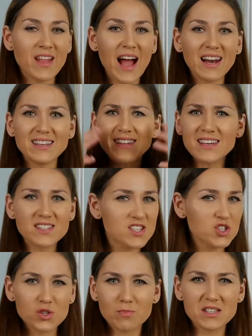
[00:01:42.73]
ale nie
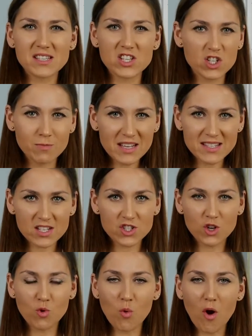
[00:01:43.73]
chcesz sobie
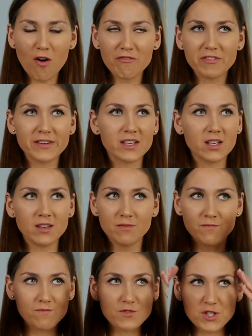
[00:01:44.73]
zaśmiecać głowy
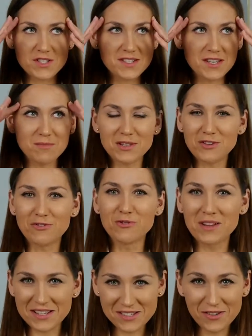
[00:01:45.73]
wszystkimi
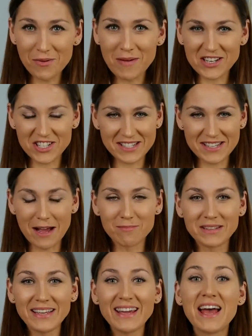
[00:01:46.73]
dwunastoma
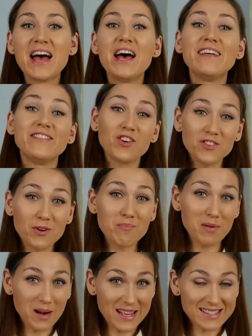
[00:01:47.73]
czasami, no to
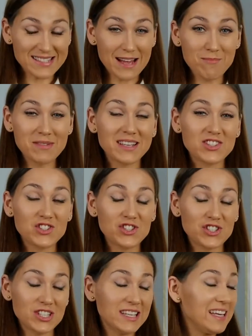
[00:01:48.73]
polecam
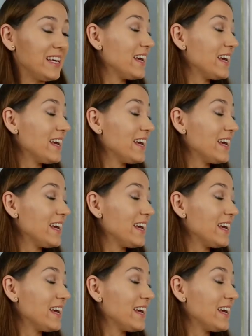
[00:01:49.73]
Ci